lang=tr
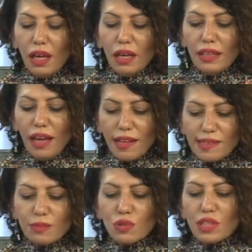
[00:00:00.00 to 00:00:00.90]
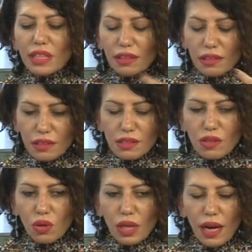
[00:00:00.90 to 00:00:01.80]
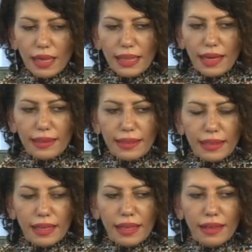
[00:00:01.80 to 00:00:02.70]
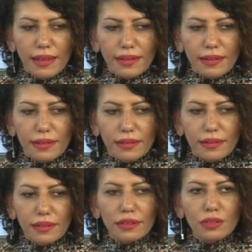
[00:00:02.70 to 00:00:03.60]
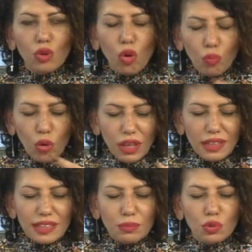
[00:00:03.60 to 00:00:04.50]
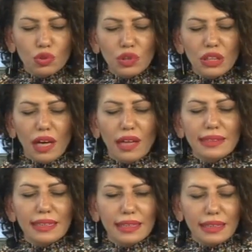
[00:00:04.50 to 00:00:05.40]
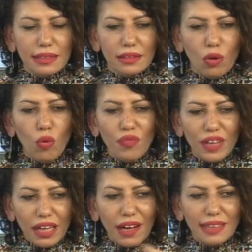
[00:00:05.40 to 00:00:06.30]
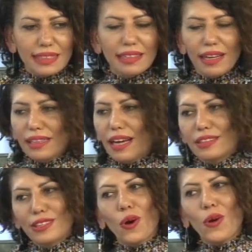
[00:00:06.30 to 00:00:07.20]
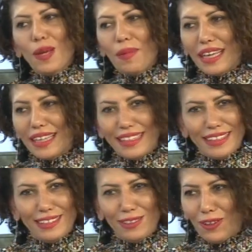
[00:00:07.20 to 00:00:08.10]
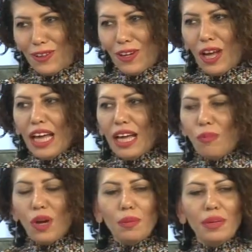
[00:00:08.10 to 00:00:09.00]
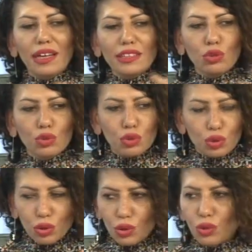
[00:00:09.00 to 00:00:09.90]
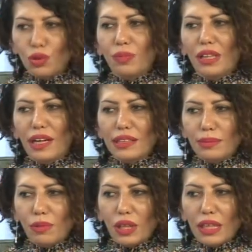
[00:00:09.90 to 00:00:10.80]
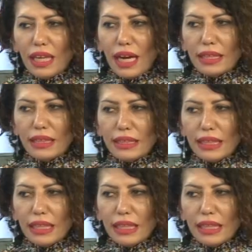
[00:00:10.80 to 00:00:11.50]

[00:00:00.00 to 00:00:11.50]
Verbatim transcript: Yalnız bu sayıları söylerken e, işte çok moraliniz bozukken sayı o frekanstayken söylemeyin, söylemeyin. diyor. He. Böyle biraz huzurlu, biraz böyle kendinizi Meditatif iyi